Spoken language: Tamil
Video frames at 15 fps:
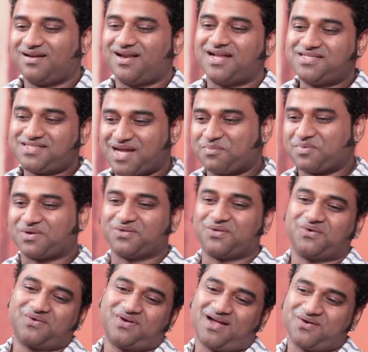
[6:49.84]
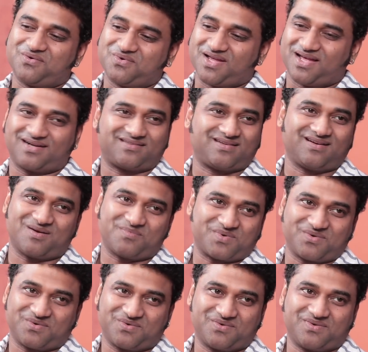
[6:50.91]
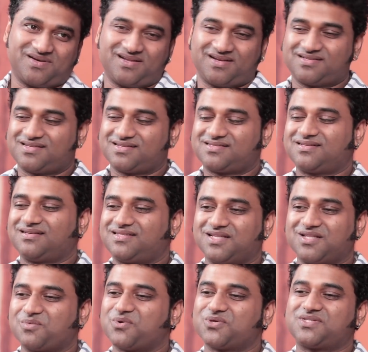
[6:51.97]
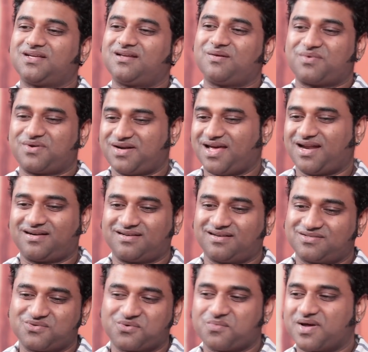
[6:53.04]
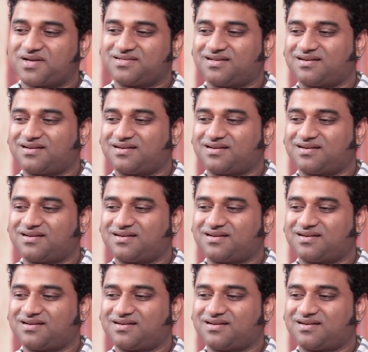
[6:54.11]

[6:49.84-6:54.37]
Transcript: லஞ்ச் சாப்பிட்டு இருந்தோம் நானும் டைரக்டர் அப்புறம் லிரிசிஸ்ட் சந்திரபோஸ் சார் அப்புறம் டைரக்டர் சுக்குமார்